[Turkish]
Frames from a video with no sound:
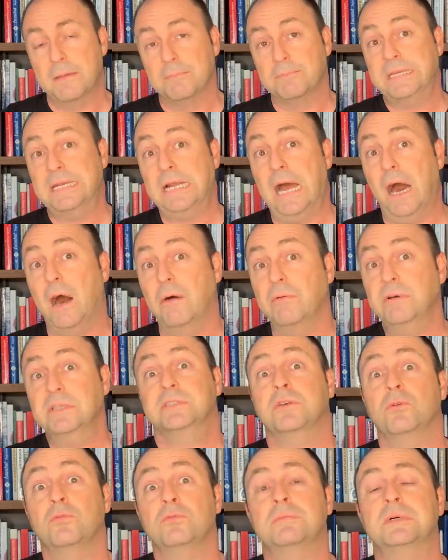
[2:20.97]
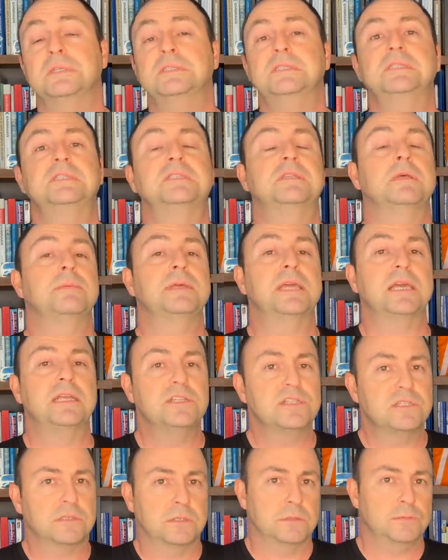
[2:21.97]
bir hava savunma sistemi
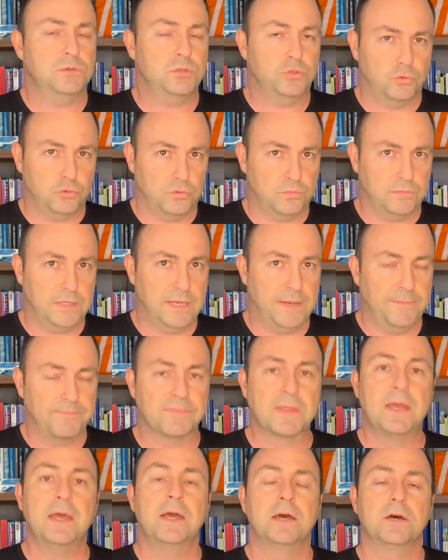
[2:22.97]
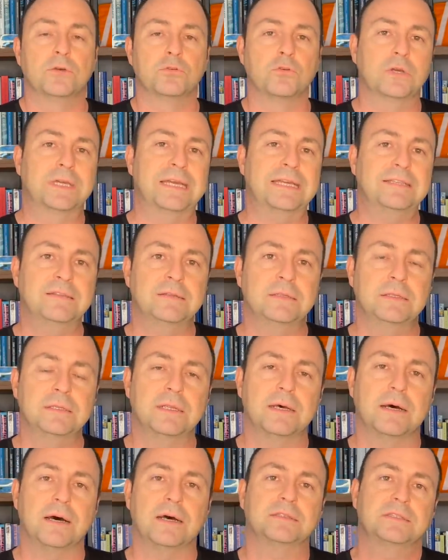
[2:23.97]
geliştirmiş durumda.
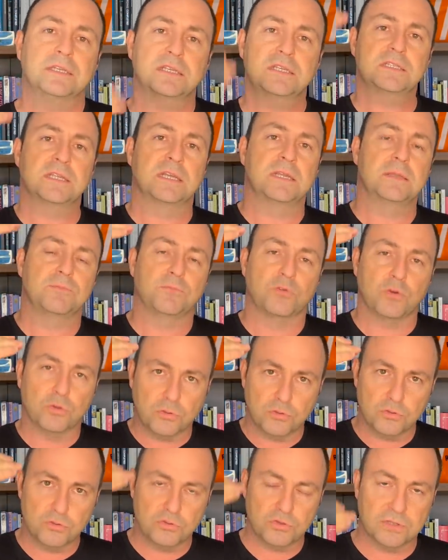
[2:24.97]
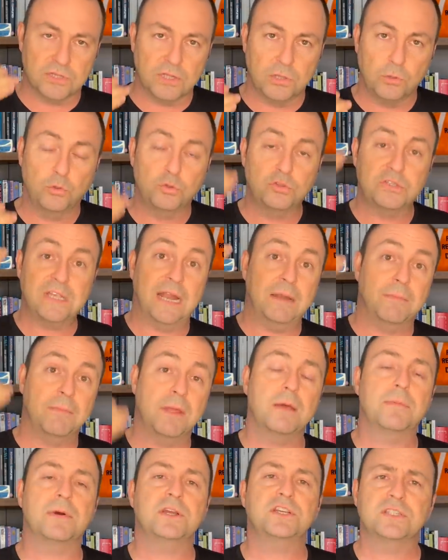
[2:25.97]
Roketin ateşlenip gökyüzünde
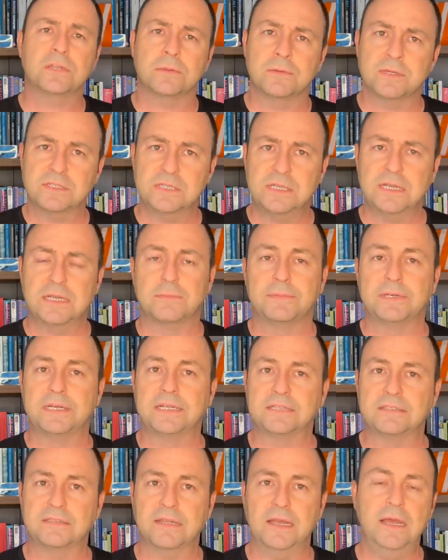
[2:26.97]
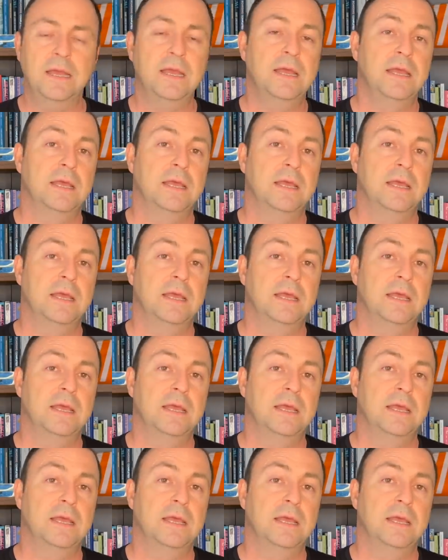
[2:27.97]
yükselmeye başlamasıyla birlikte